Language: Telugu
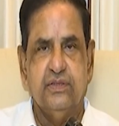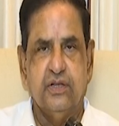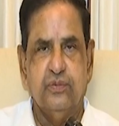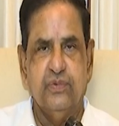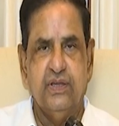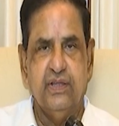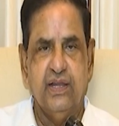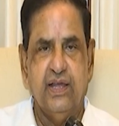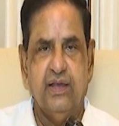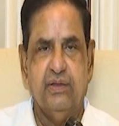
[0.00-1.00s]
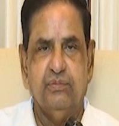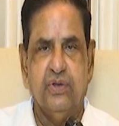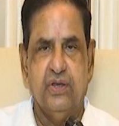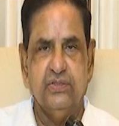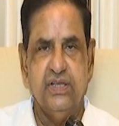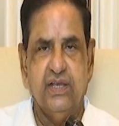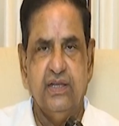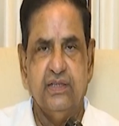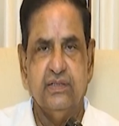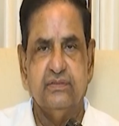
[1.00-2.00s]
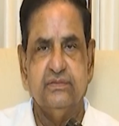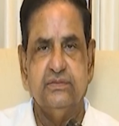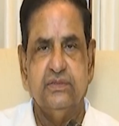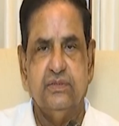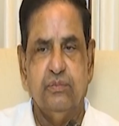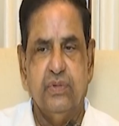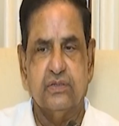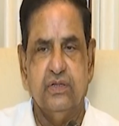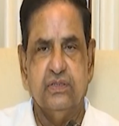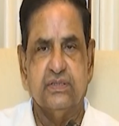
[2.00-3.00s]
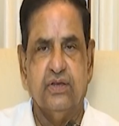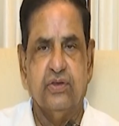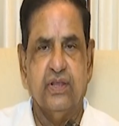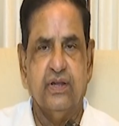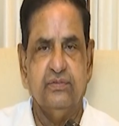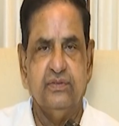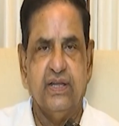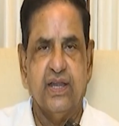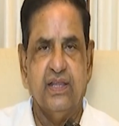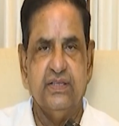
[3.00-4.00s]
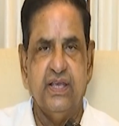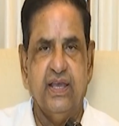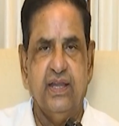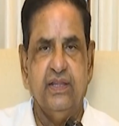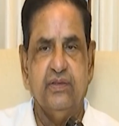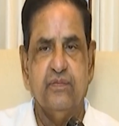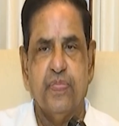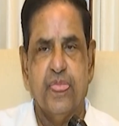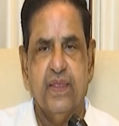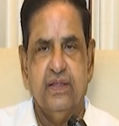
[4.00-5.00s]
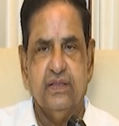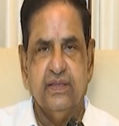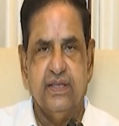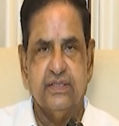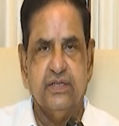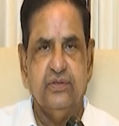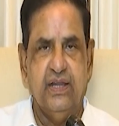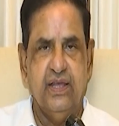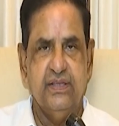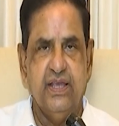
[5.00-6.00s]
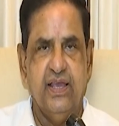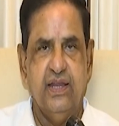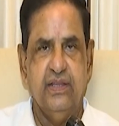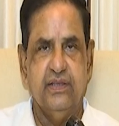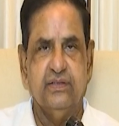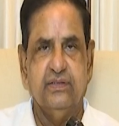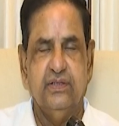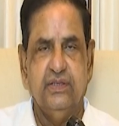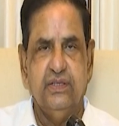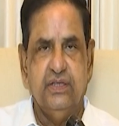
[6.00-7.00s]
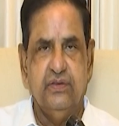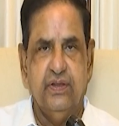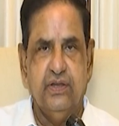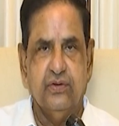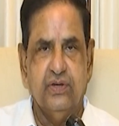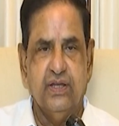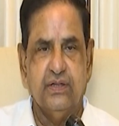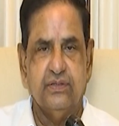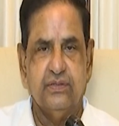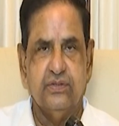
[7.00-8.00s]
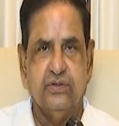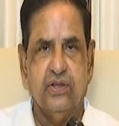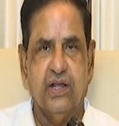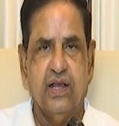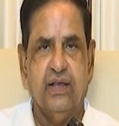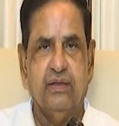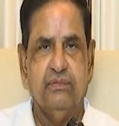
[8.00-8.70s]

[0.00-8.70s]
తిరుమలని ఎలా బాగు చేయాలి భక్తులకు సౌకర్యం ఎట్లా చేయాలి దర్శనం ఎలా చేయాలి ఇవన్నీ కూడా క్షుణ్ణంగా